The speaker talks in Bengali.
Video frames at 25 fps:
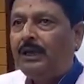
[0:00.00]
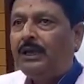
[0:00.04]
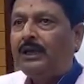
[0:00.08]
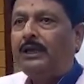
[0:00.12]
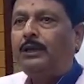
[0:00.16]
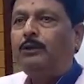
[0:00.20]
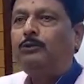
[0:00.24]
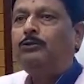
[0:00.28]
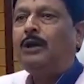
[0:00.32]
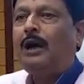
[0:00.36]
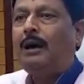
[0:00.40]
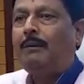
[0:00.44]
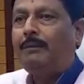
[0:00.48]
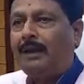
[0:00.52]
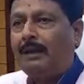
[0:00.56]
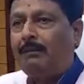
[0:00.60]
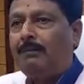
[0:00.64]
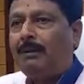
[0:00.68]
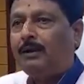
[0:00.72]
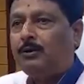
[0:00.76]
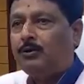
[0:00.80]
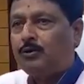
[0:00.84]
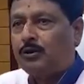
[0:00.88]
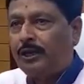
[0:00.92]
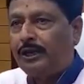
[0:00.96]
কিন্তু আমরা
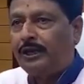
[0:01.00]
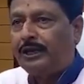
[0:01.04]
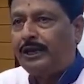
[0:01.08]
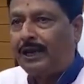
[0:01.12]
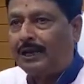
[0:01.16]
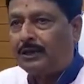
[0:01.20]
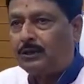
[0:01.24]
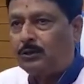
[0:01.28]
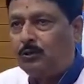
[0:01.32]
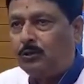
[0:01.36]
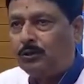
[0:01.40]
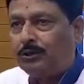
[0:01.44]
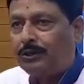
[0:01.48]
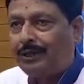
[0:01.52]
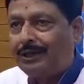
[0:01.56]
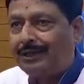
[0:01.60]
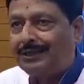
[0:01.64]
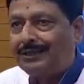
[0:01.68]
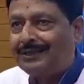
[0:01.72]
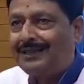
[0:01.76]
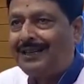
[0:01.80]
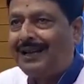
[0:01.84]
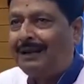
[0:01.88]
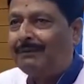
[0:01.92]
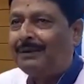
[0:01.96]
মানুষের কাজ করতে
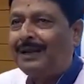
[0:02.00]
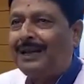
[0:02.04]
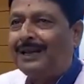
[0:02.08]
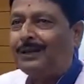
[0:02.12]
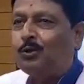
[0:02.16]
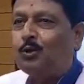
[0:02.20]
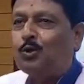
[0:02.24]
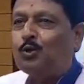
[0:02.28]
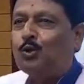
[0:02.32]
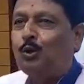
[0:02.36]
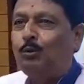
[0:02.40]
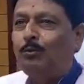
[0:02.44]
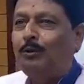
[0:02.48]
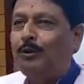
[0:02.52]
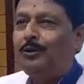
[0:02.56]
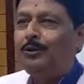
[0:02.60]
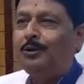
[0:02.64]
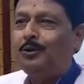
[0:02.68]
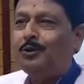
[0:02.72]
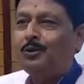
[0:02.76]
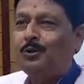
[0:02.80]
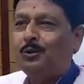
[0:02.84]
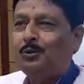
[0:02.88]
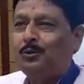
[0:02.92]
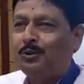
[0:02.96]
এসেছি আমরা এত সময়
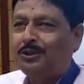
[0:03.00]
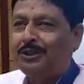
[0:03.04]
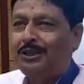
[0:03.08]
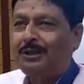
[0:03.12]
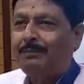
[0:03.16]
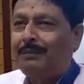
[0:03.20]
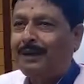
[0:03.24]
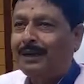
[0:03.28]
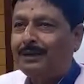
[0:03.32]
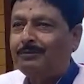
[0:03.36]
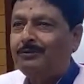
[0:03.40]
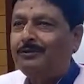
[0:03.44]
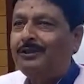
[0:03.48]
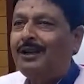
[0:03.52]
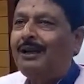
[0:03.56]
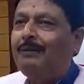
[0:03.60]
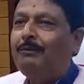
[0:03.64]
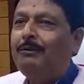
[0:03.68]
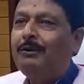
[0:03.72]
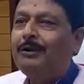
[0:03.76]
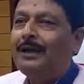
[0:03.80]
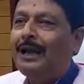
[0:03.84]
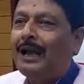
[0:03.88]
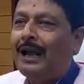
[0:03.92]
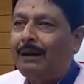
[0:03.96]
নষ্ট করতে পারবো না
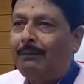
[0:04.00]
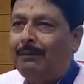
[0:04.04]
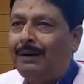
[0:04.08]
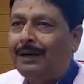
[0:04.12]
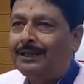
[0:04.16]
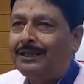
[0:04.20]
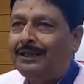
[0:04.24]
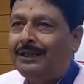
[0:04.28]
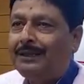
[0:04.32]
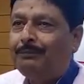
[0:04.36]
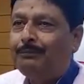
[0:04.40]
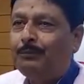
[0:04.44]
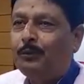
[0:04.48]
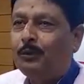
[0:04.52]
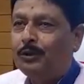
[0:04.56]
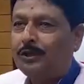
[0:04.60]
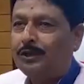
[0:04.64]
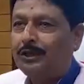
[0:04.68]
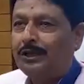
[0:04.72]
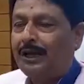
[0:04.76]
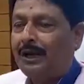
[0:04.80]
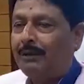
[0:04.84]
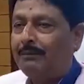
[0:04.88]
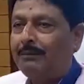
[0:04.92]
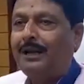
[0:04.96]
এবং আমাদের
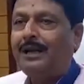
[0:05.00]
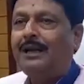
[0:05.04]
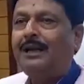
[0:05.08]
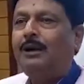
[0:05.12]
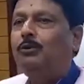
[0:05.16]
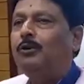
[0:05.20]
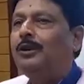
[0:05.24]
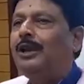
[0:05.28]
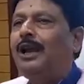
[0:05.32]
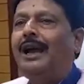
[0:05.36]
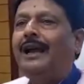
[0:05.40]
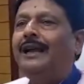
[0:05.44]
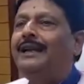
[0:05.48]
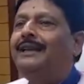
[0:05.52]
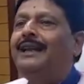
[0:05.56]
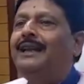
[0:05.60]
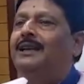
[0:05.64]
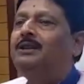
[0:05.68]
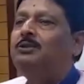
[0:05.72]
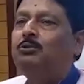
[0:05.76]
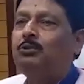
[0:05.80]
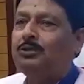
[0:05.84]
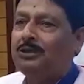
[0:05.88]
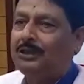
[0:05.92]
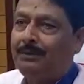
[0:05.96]
আমরা কাউকে হাইলাইট
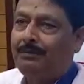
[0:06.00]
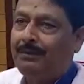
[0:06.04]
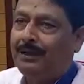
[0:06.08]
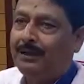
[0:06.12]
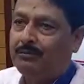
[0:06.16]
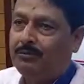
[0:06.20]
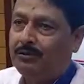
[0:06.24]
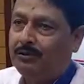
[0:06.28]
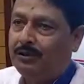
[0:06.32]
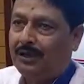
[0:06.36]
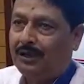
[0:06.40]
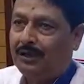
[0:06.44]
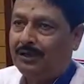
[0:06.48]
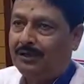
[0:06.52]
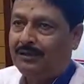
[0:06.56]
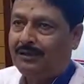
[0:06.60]
করতে পারবো না